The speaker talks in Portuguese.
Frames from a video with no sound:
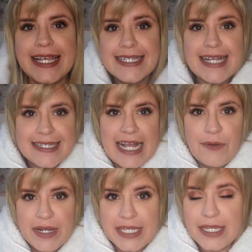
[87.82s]
Esse
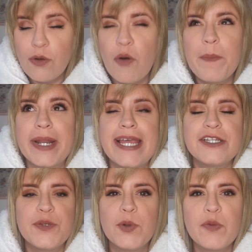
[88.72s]
casaco aqui eu comprei
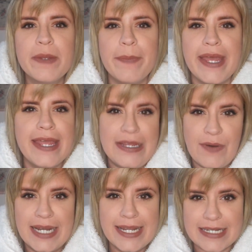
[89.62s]
tipo no eBay
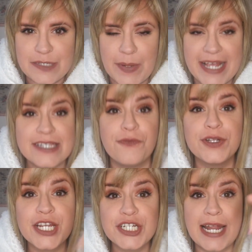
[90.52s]
ou AliExpress. Eu
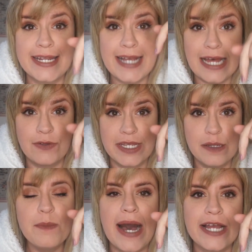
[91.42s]
vou deixar linkado
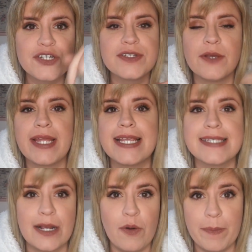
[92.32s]
aqui embaixo se alguém
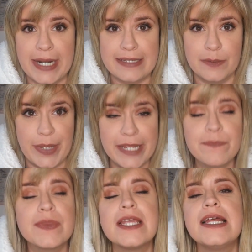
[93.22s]
quiser comprar também.
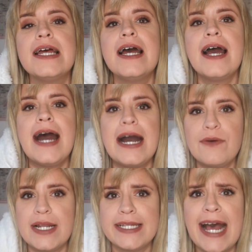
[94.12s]
A
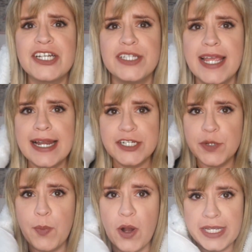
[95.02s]
qualidade dele é
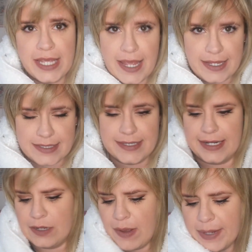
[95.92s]
tipo ok, assim,
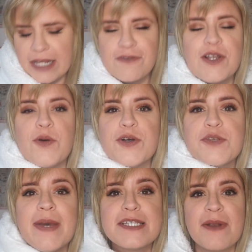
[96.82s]
ele não é
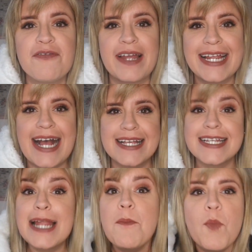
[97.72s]
maravilhoso, mas para ficar em
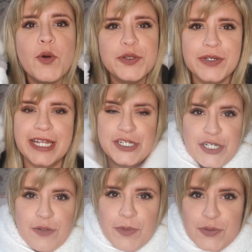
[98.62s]
casa ele é muito
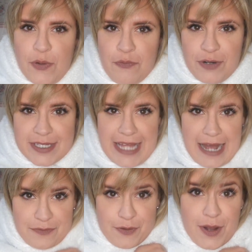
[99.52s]
quentinho, muito
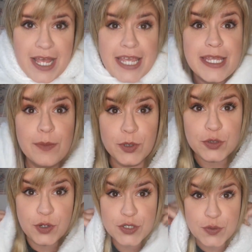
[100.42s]
confortável e
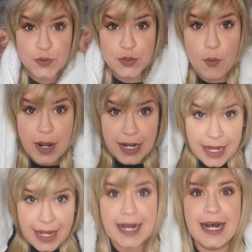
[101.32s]
muito gostoso. Eu
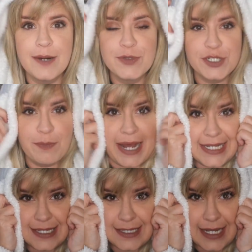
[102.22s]
amo
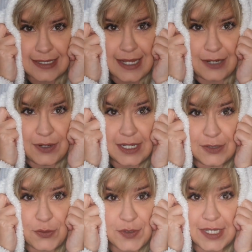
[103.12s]
demais esse casaco
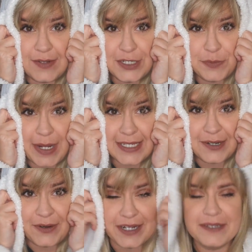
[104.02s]
aqui, tô usando ele demais
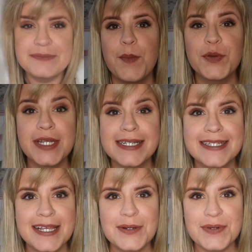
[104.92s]
agora. Meu
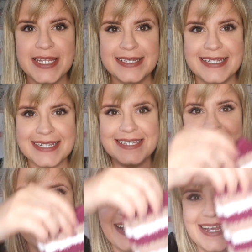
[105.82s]
terceiro item
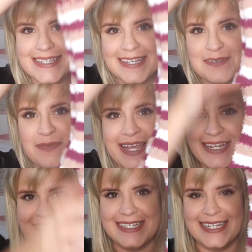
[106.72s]
são essas
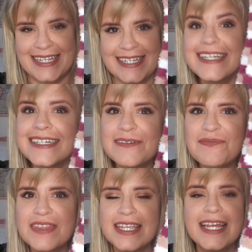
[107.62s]
meias aqui.
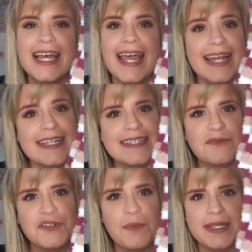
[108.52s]
Elas
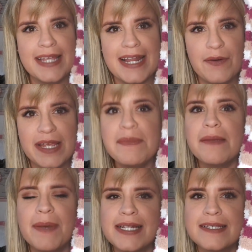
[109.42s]
são de um material que é
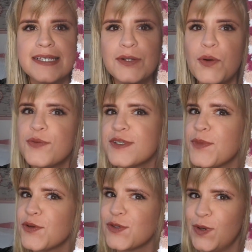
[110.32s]
bem parecido com os
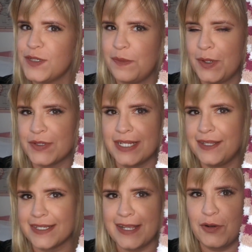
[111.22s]
meus dois primeiros
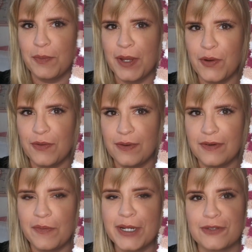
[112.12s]
itens, né? Com o meu
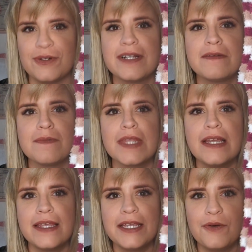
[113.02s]
cobertor
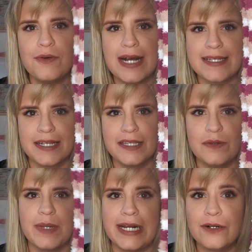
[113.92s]
e com o
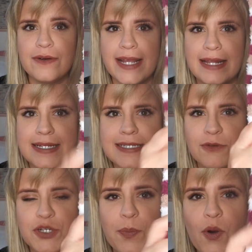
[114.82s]
casaquinho branco. Elas
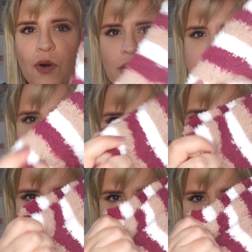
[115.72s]
são tipo
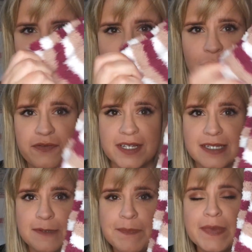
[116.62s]
gordinhas, assim,
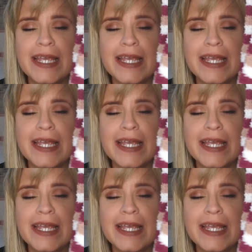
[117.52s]
fofas.